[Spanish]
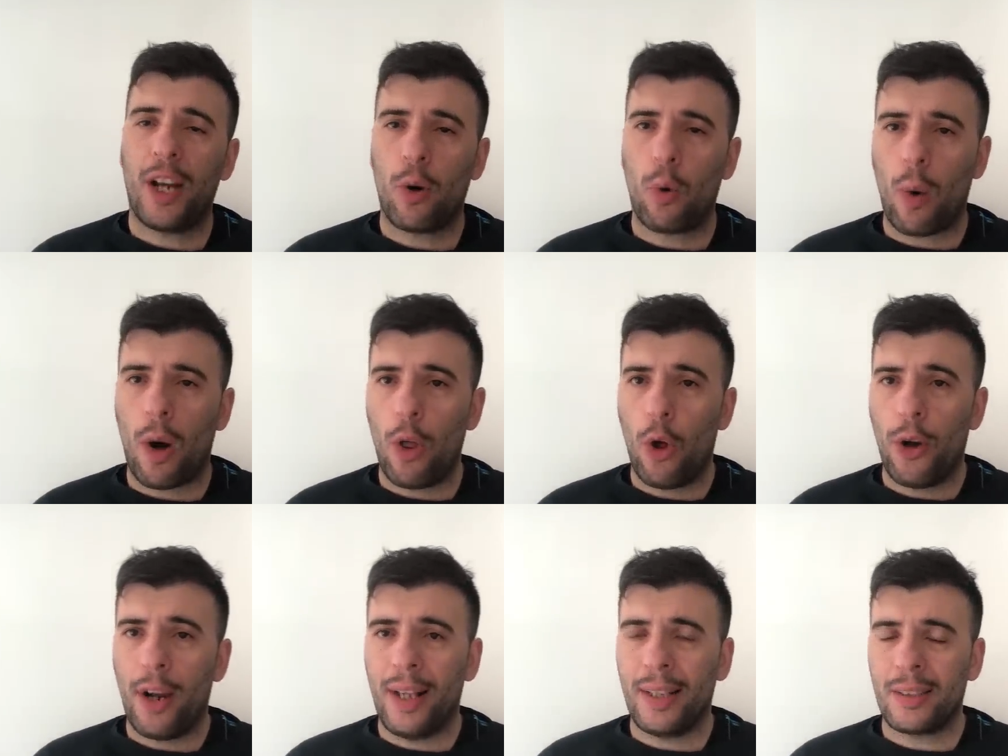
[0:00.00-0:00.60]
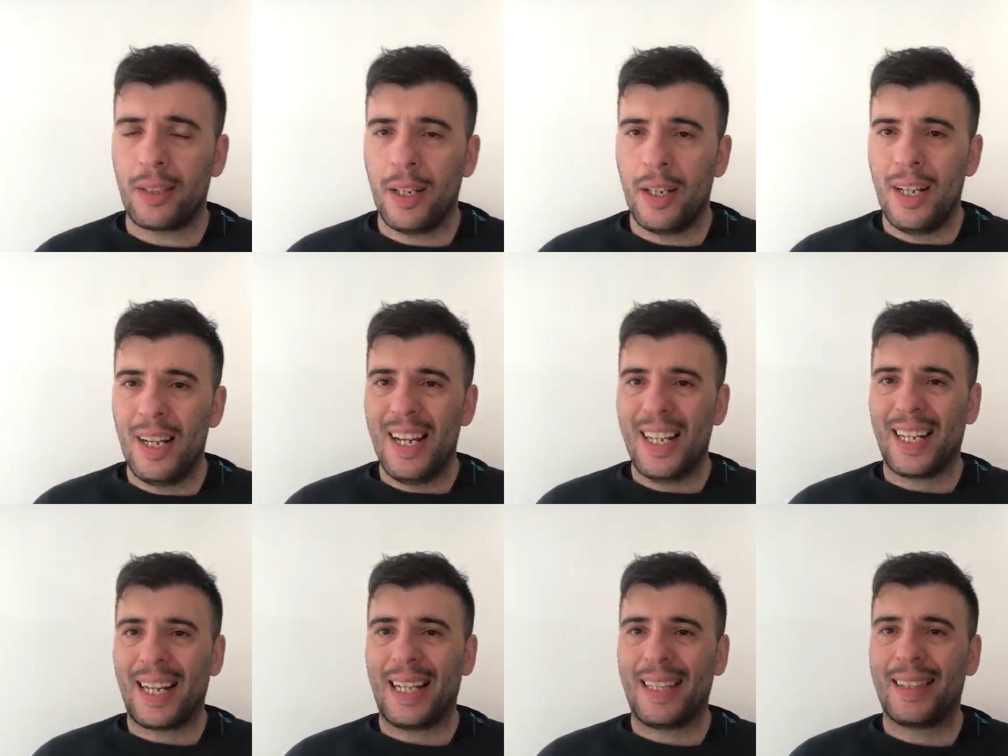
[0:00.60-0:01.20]
jugadores
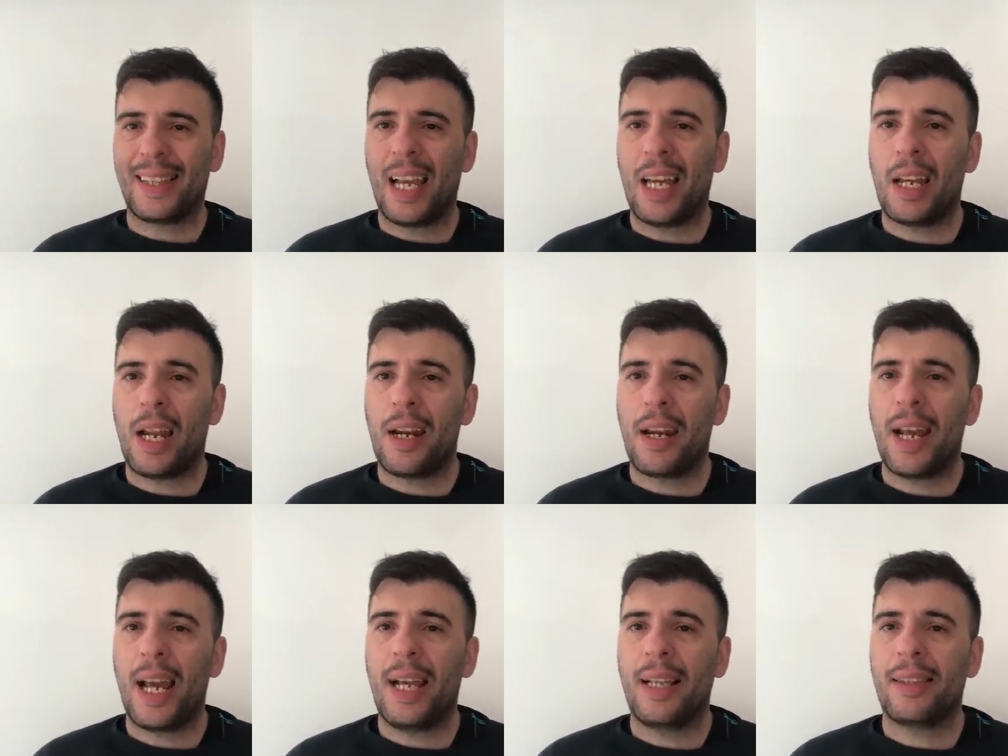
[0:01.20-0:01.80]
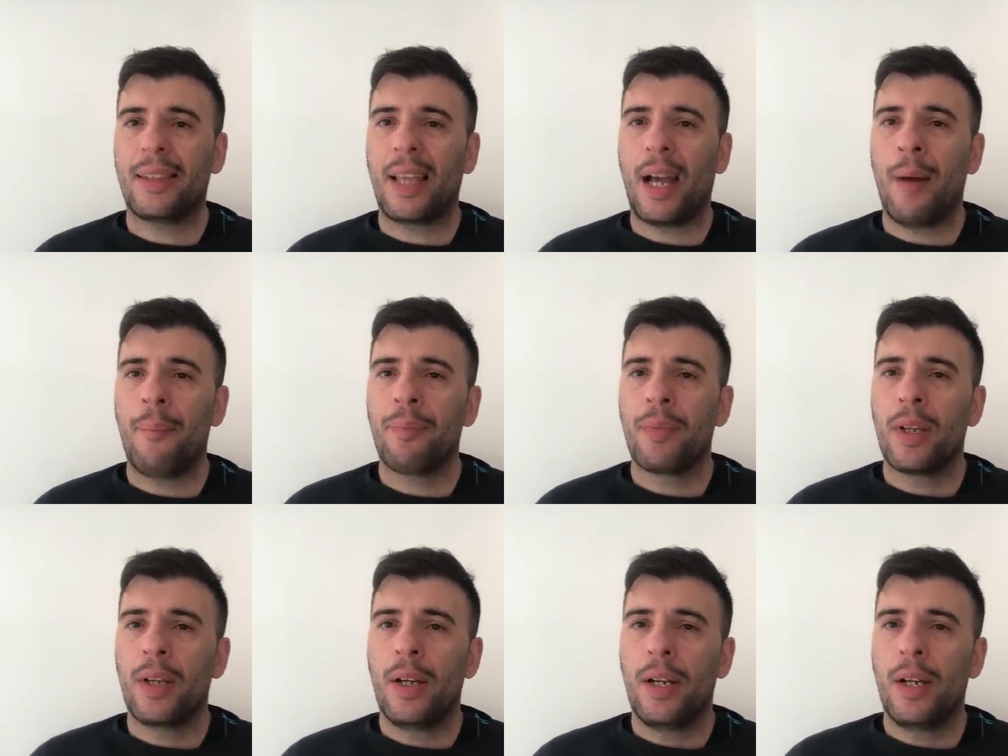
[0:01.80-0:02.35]
que integran esta